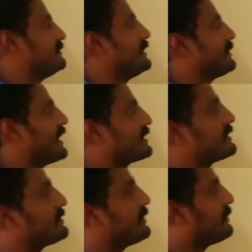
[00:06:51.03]
த
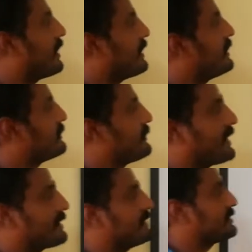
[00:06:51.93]
ஃபேக்டர்ஸ் ஆஃப் அலீல்ஸ்
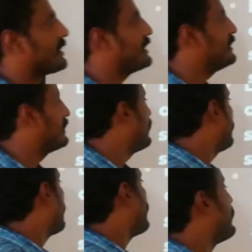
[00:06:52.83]
ஃபேக்டர்ஸ் ஆர் அலீல்
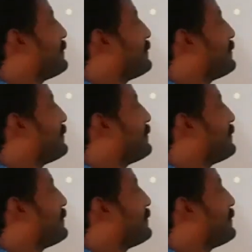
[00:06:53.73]
ஆஃப் அ